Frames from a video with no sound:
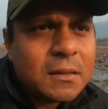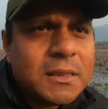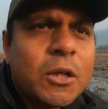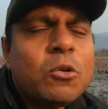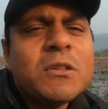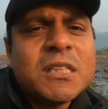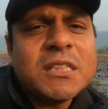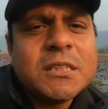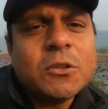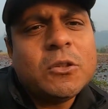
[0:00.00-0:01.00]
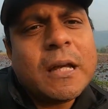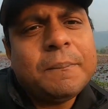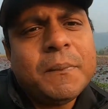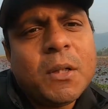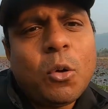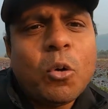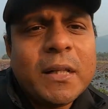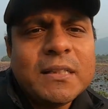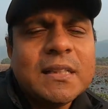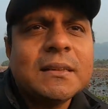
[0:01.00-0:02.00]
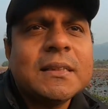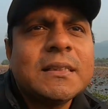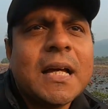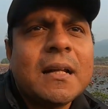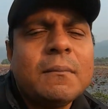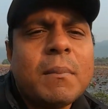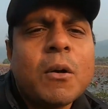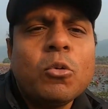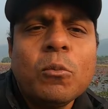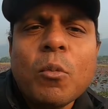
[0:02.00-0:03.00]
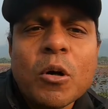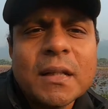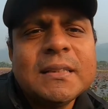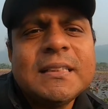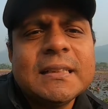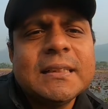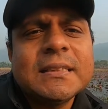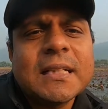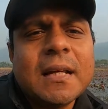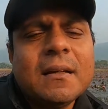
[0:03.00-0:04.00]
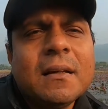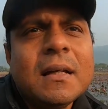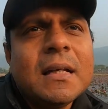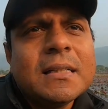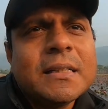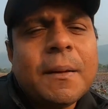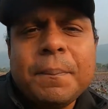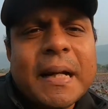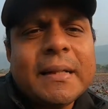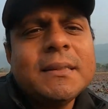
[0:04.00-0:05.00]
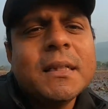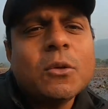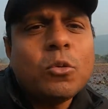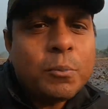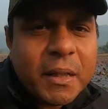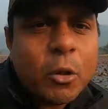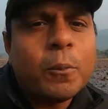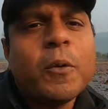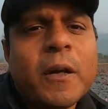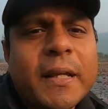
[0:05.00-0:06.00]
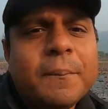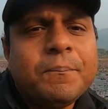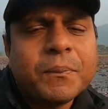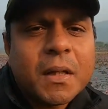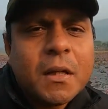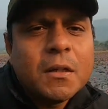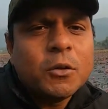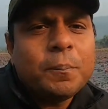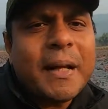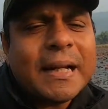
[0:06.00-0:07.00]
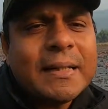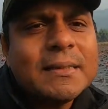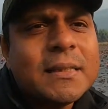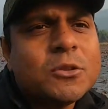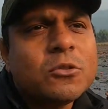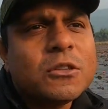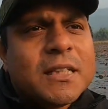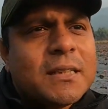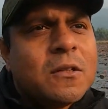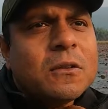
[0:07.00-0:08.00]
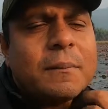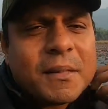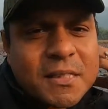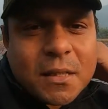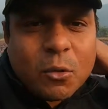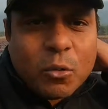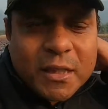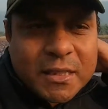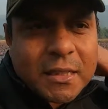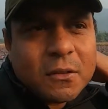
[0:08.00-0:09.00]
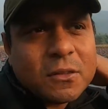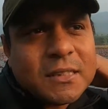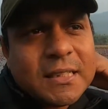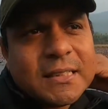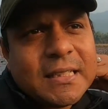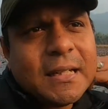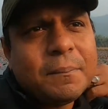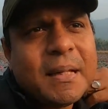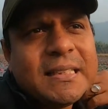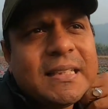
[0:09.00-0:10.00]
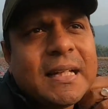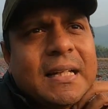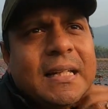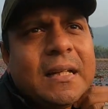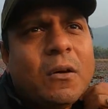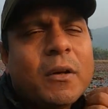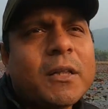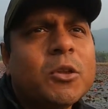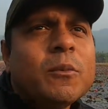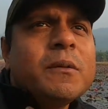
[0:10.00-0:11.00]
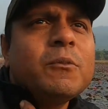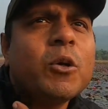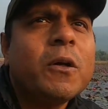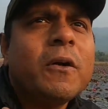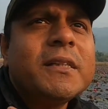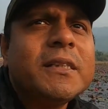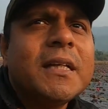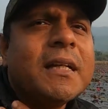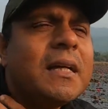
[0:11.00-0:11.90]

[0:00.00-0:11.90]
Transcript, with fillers: যে কোনো জিনিস যদি আপনি কোডিং শিখতে চান বা কোনো মডেল শিখতে চান সেটা প্র্যাকটিসের কোনো বিকল্প নেই তো প্র্যাকটিসের জন্য সাধারণত আমরা যেটা করি সেটা হচ্ছে যে বেসিক্যালি অনেক সময় মনে হয় যে